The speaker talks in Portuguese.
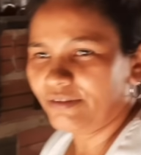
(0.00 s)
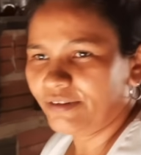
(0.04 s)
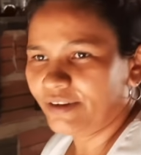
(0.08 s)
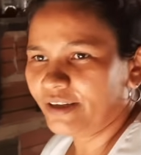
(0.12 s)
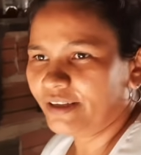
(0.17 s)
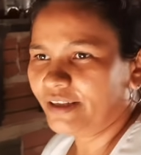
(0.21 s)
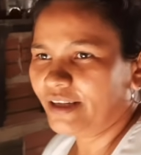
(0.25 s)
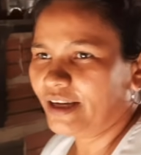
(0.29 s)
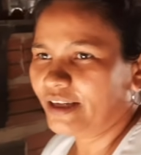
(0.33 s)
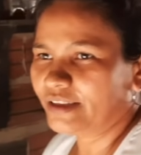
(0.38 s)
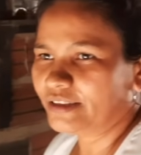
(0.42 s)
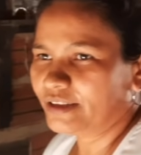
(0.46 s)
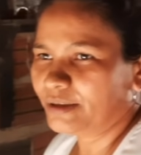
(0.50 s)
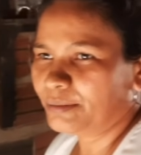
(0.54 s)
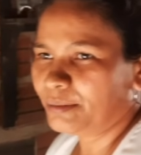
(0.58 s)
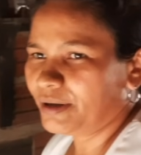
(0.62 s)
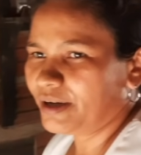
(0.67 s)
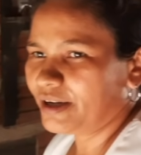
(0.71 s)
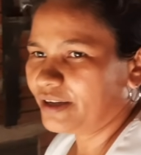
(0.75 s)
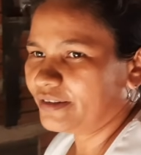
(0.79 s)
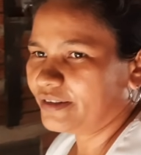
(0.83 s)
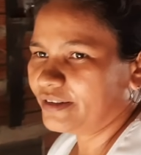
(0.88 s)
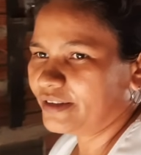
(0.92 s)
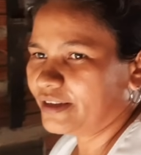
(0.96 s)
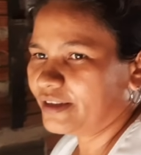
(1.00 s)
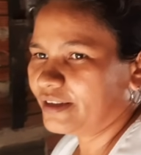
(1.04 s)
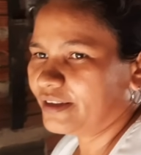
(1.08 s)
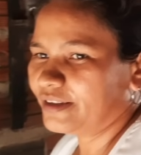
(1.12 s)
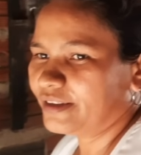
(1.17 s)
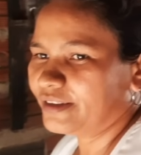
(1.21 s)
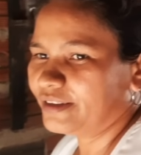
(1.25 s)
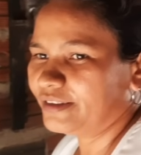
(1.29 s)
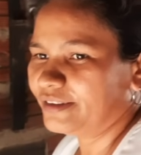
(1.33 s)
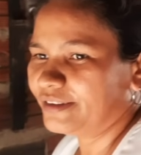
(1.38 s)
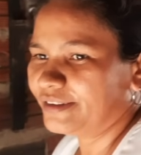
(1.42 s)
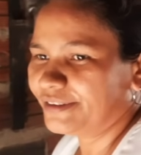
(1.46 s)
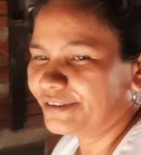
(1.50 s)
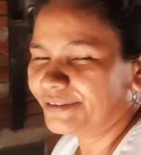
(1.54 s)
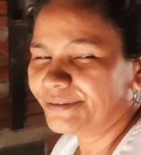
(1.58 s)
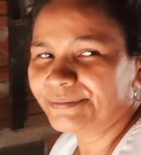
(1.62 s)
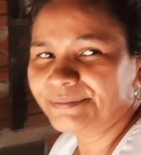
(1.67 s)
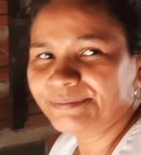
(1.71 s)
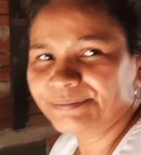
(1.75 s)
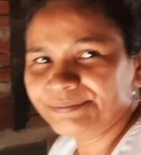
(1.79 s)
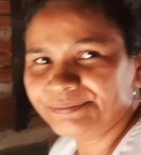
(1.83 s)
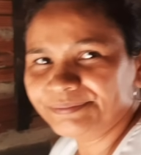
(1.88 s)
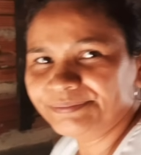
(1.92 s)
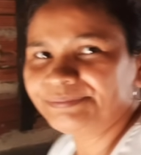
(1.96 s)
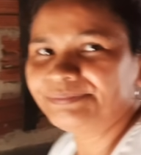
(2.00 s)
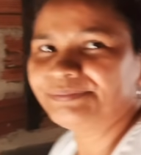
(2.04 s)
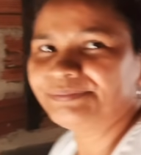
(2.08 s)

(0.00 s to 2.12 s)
Verdade, mas é. É, é, não